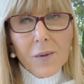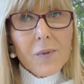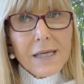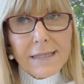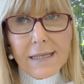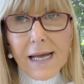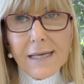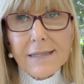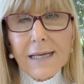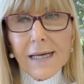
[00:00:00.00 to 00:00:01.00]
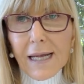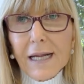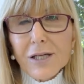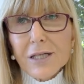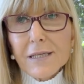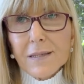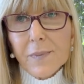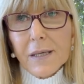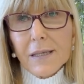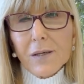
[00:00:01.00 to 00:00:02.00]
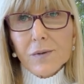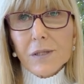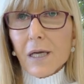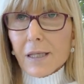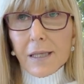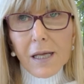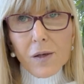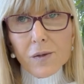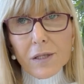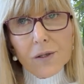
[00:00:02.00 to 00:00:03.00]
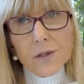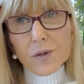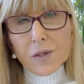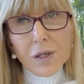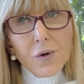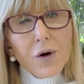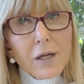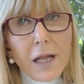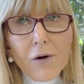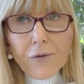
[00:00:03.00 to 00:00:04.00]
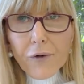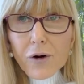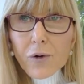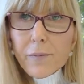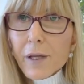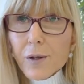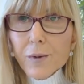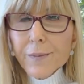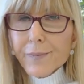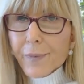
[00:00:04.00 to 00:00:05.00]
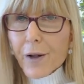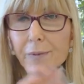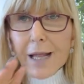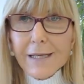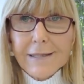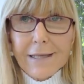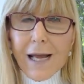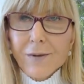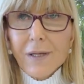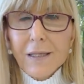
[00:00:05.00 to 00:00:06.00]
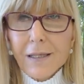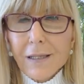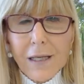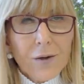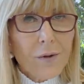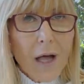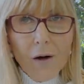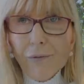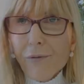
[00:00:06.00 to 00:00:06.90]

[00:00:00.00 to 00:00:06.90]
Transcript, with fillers: Moisés, ele disse para Deus: Deus, se o Senhor não for comigo, eu nem saio daqui, eu não